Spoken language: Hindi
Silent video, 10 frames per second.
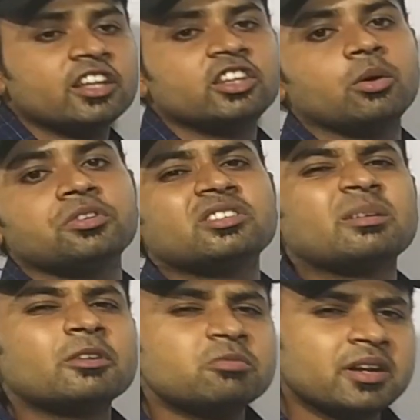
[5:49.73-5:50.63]
नहीं होती
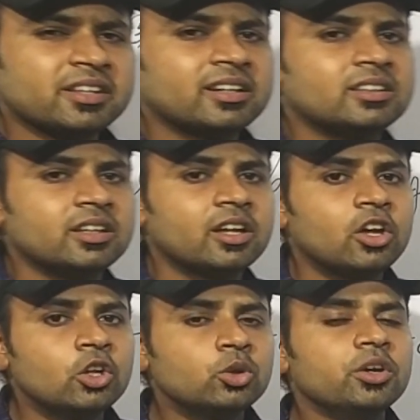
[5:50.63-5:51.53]
समझ में नहीं आती
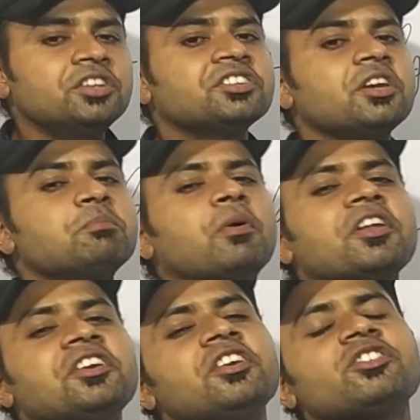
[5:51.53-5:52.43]
तो इसकी
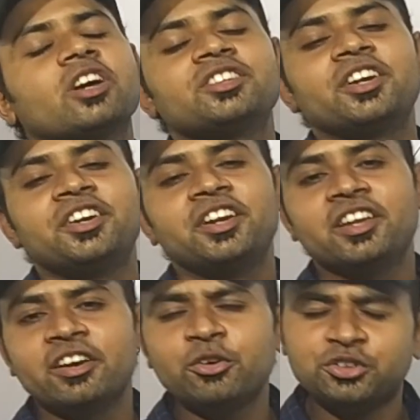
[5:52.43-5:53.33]
बड़ी ही शानदार ट्रिक
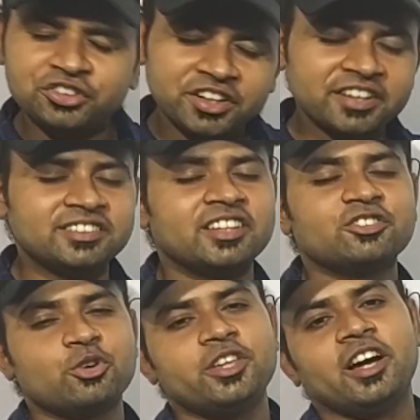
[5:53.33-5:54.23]
है उस ट्रिक से
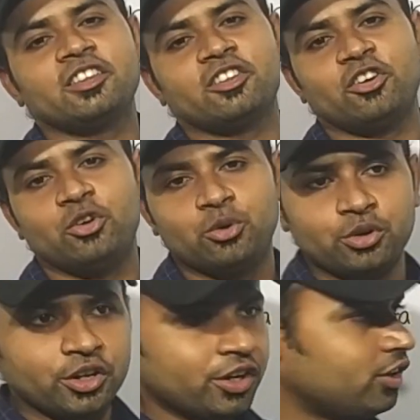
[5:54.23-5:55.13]
इसको याद कर लो
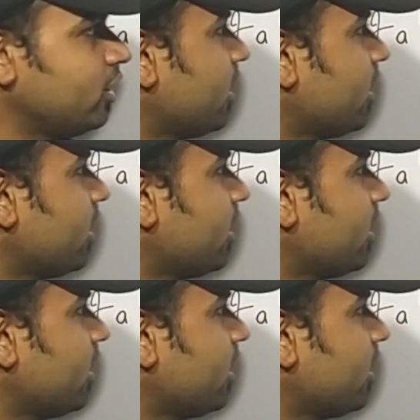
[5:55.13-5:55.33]
ठीक